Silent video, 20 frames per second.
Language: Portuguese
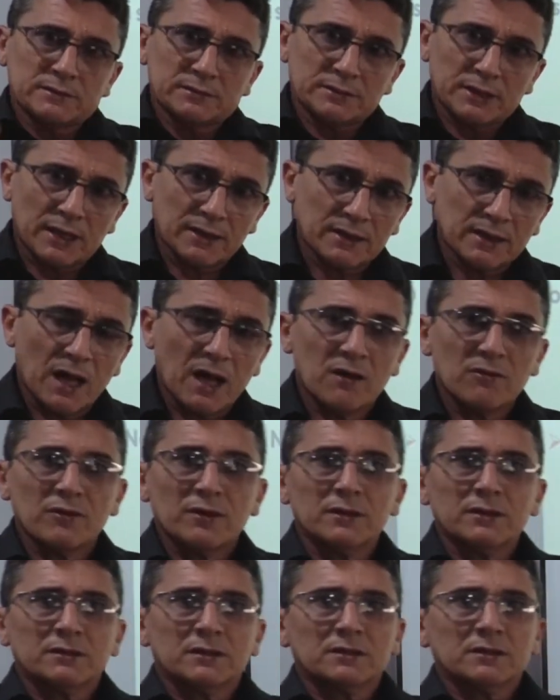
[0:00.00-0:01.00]

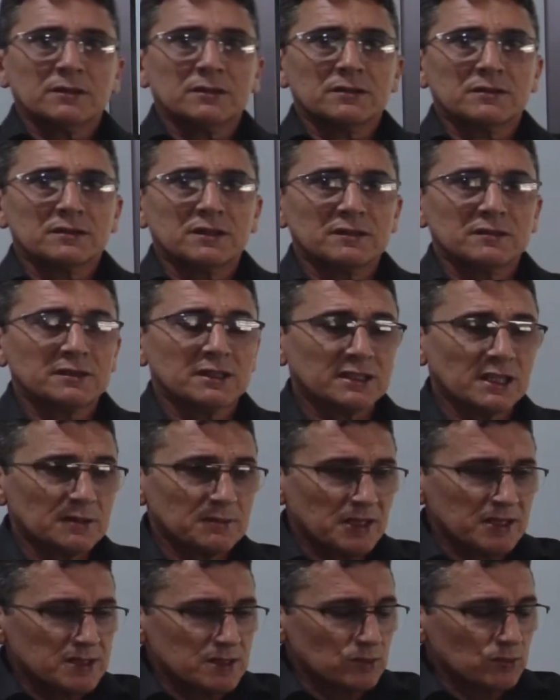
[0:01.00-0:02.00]
tratava
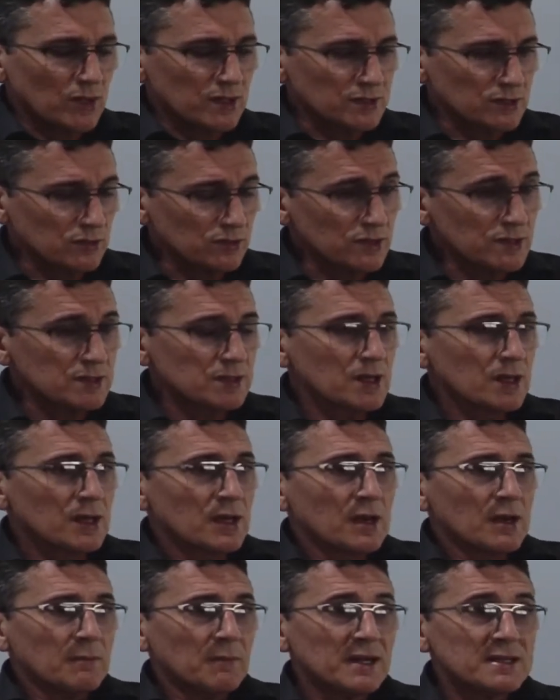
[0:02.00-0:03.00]
determinadas situações,
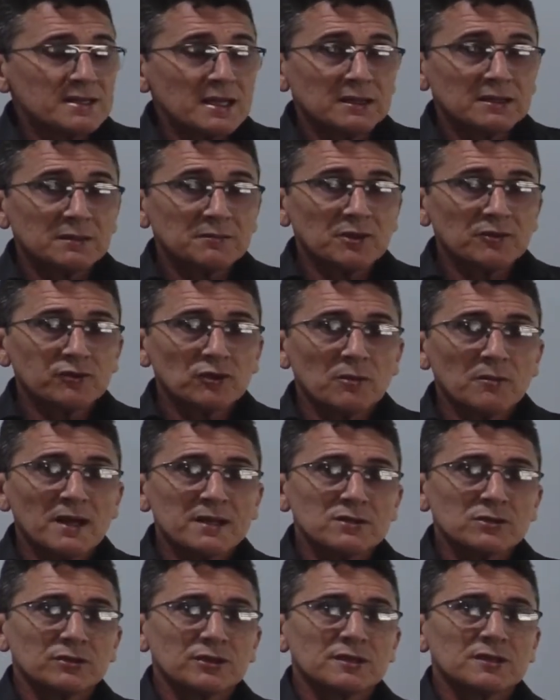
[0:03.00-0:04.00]
mas ele também ficou
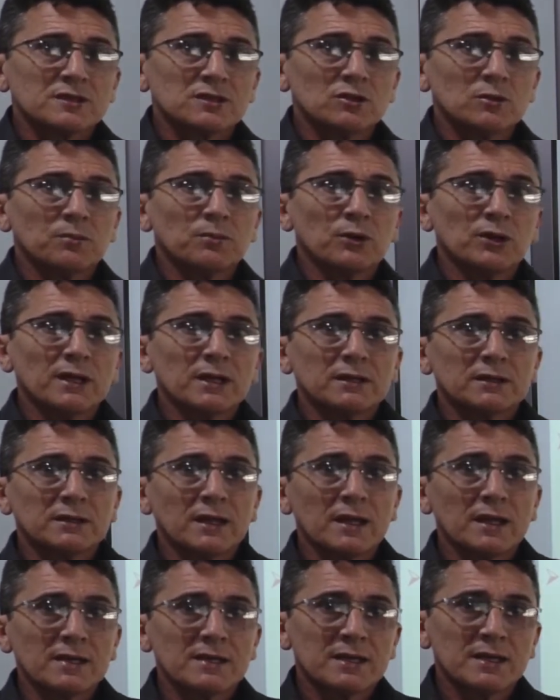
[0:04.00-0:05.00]
mais conhecido por ele
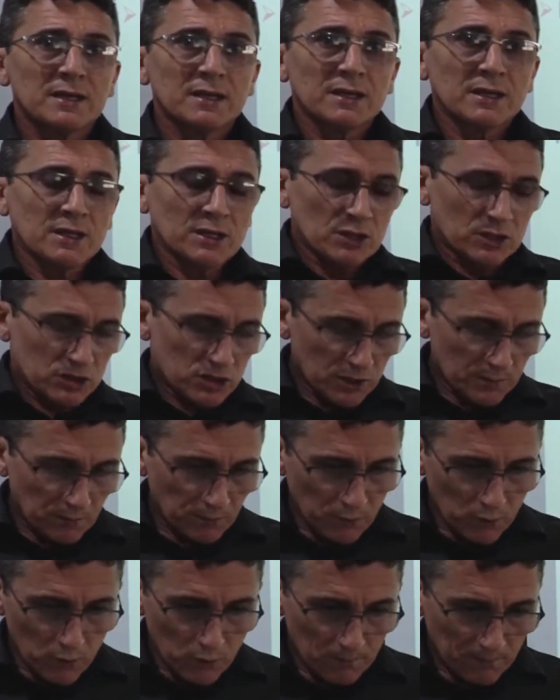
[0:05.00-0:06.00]
ter,
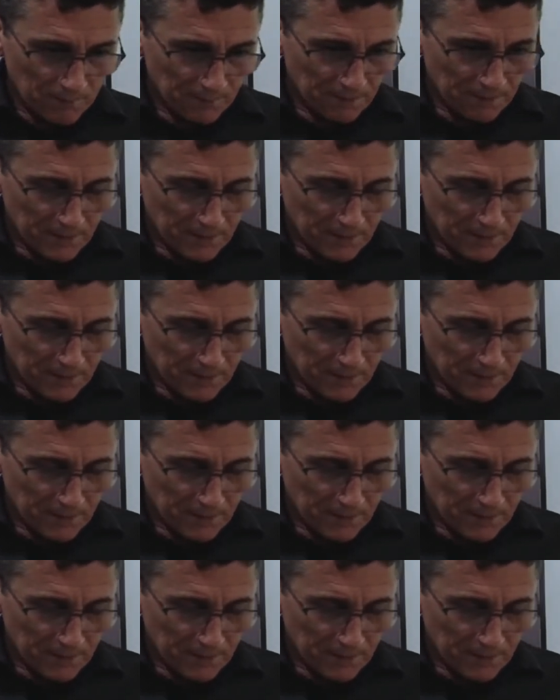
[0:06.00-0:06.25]
tipo,